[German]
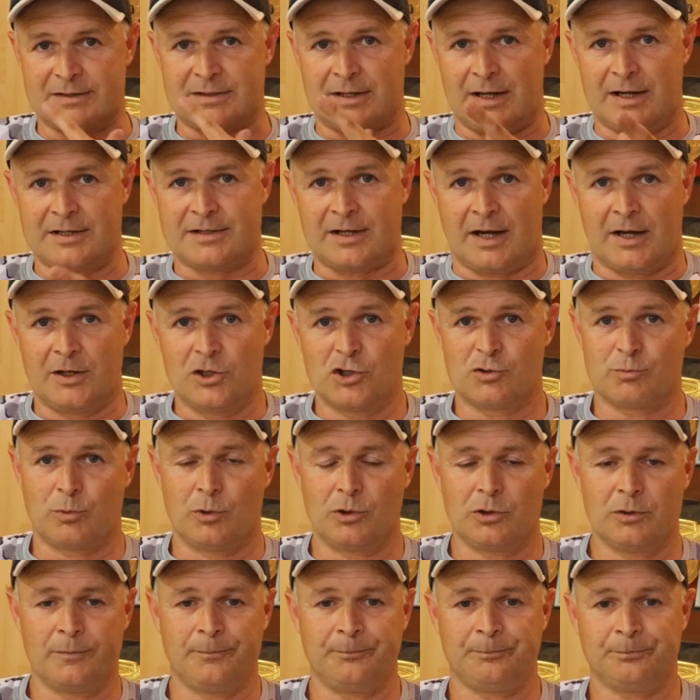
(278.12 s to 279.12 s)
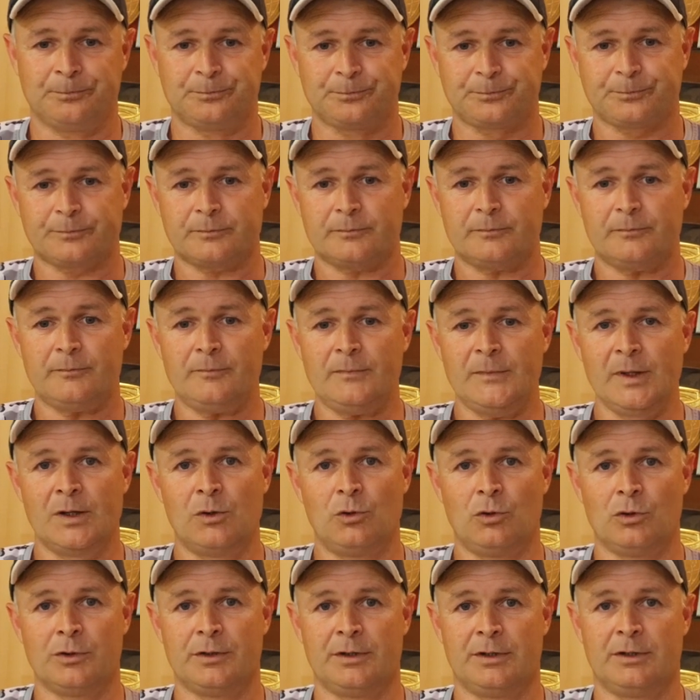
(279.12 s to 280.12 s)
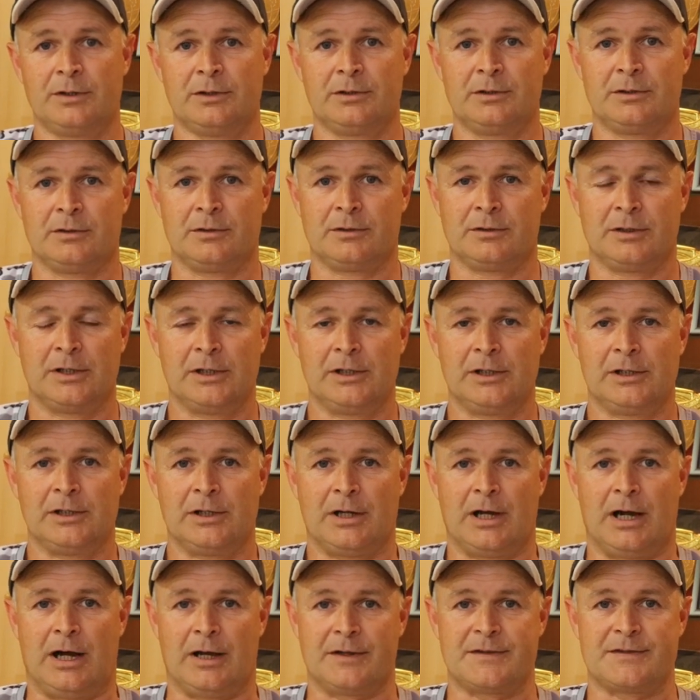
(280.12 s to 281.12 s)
er ist gleich eingesprungen und äh,